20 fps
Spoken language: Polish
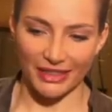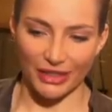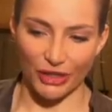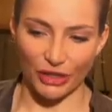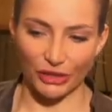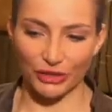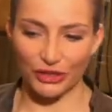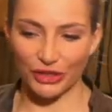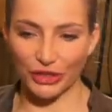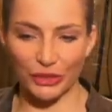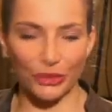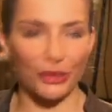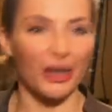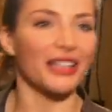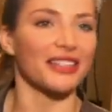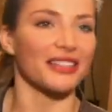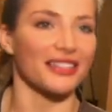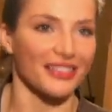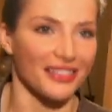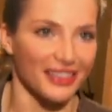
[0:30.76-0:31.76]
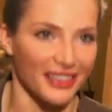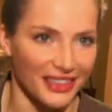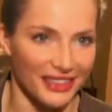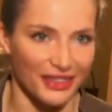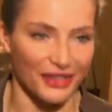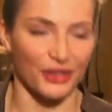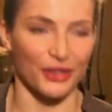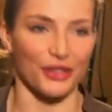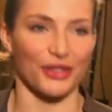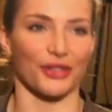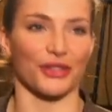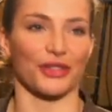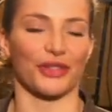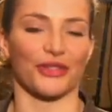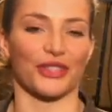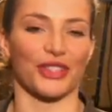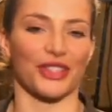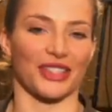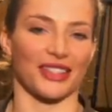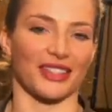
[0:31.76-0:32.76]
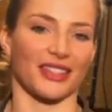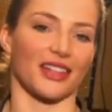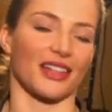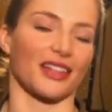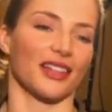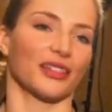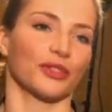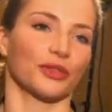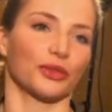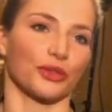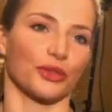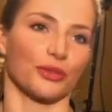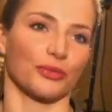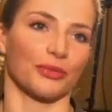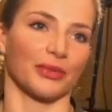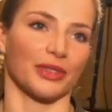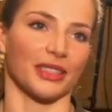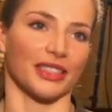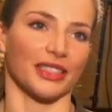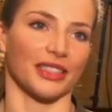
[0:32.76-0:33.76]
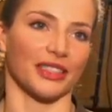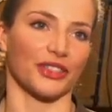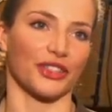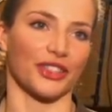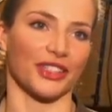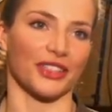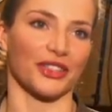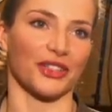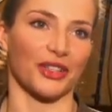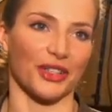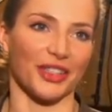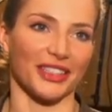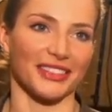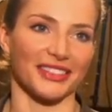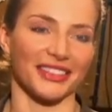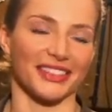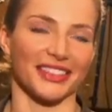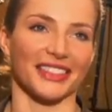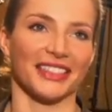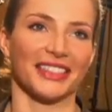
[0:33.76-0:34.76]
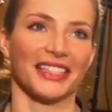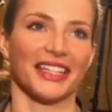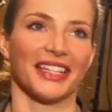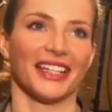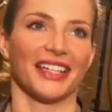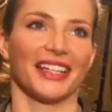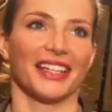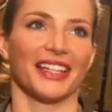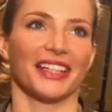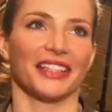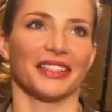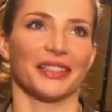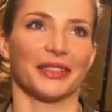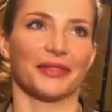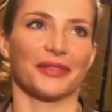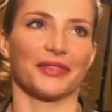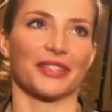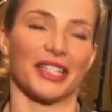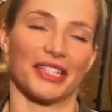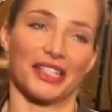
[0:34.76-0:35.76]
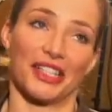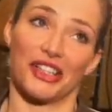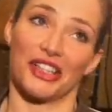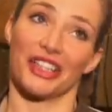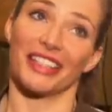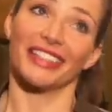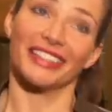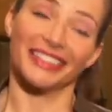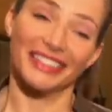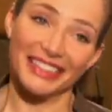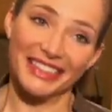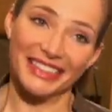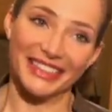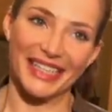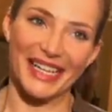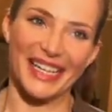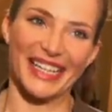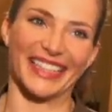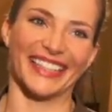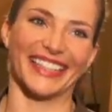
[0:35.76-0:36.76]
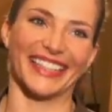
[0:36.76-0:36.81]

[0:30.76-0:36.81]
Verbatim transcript: kontynuację roli oczywiście z Narenturm, e, czyli Nicolette. E, w zasadzie jedyna,